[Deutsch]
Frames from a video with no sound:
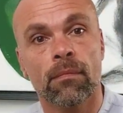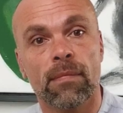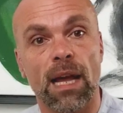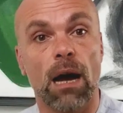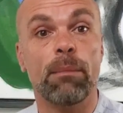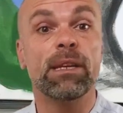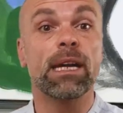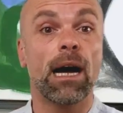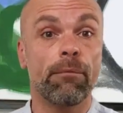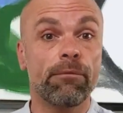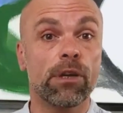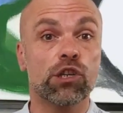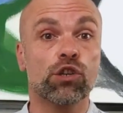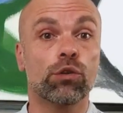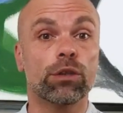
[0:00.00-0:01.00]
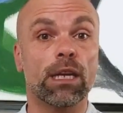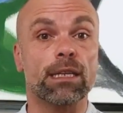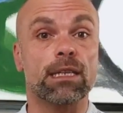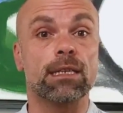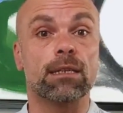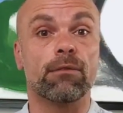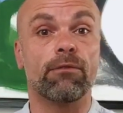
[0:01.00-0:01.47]
Damit haben wir schon
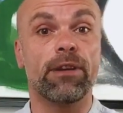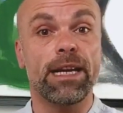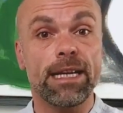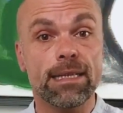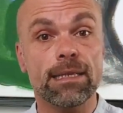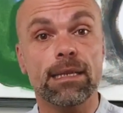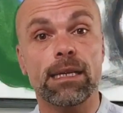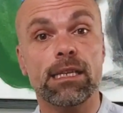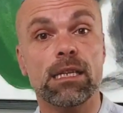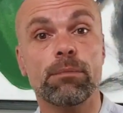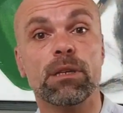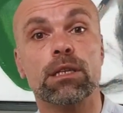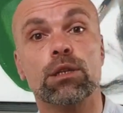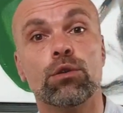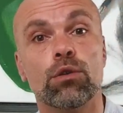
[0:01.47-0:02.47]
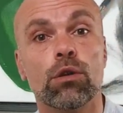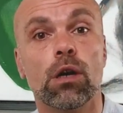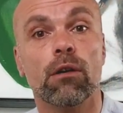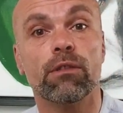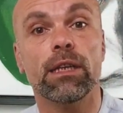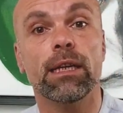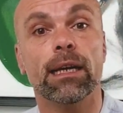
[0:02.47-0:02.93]
das Wesentliche bezogen
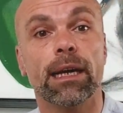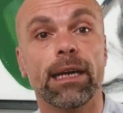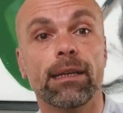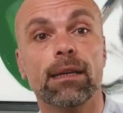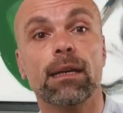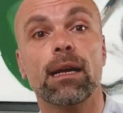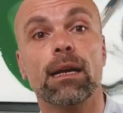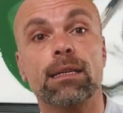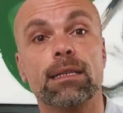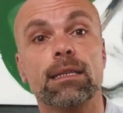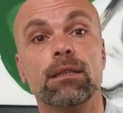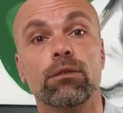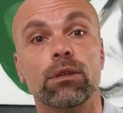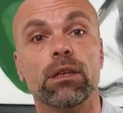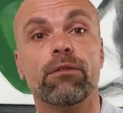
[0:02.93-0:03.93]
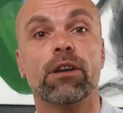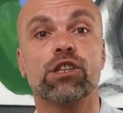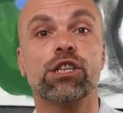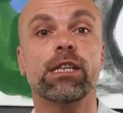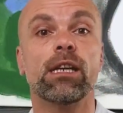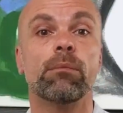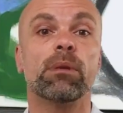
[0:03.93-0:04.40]
auf die Geräteklassen und die
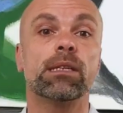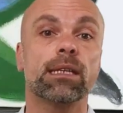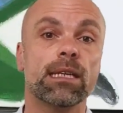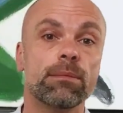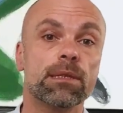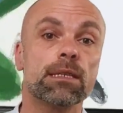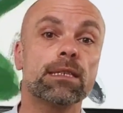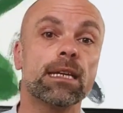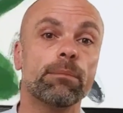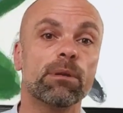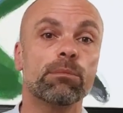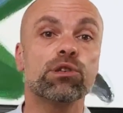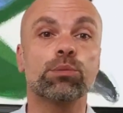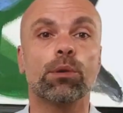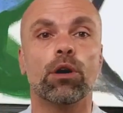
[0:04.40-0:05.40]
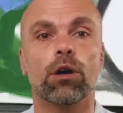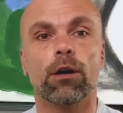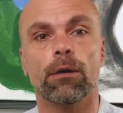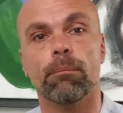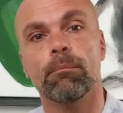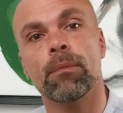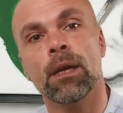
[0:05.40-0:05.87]
verschiedenen Betriebssysteme
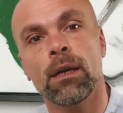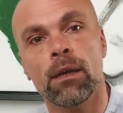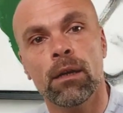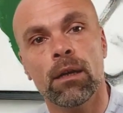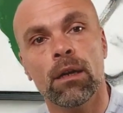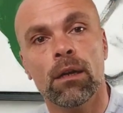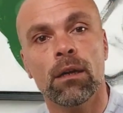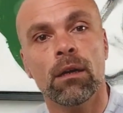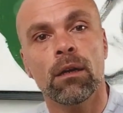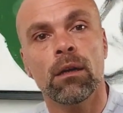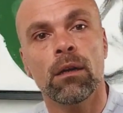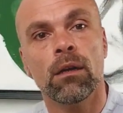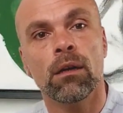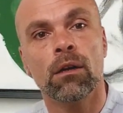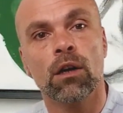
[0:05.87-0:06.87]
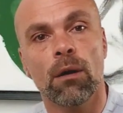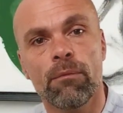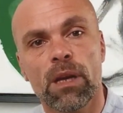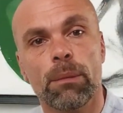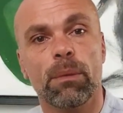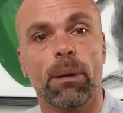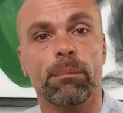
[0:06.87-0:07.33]
besprochen. Kommen
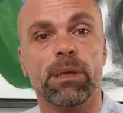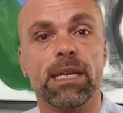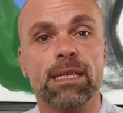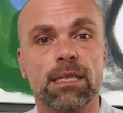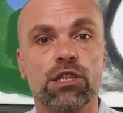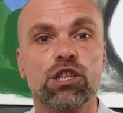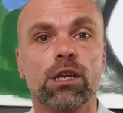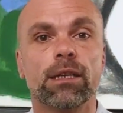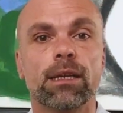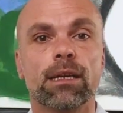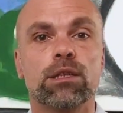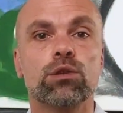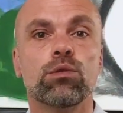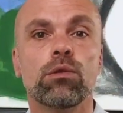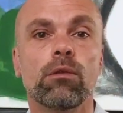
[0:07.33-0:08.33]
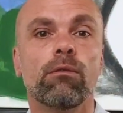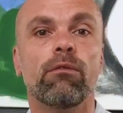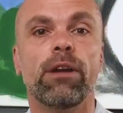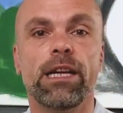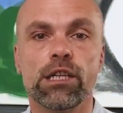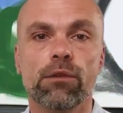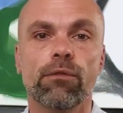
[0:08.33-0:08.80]
wir am nächsten Schritt dazu,
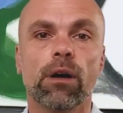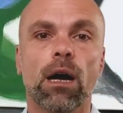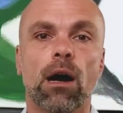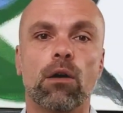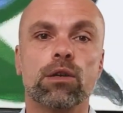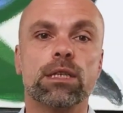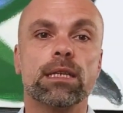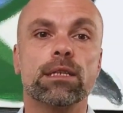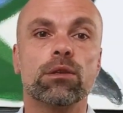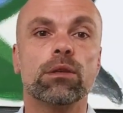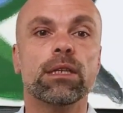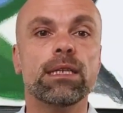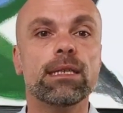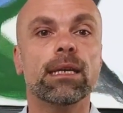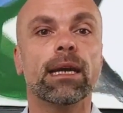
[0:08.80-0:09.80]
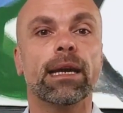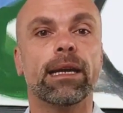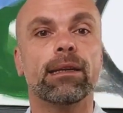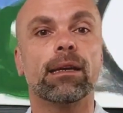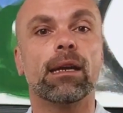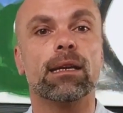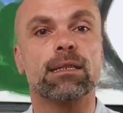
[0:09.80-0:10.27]
welche Voraussetzungen diese
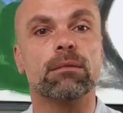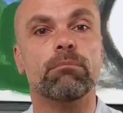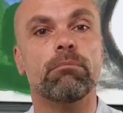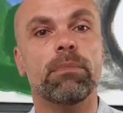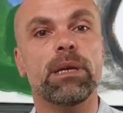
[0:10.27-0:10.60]
Geräteklassen